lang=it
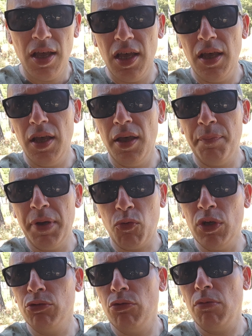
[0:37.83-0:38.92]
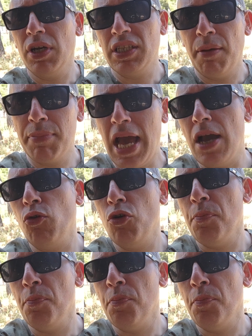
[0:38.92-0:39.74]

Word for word: eh, per quanto riguarda Bianco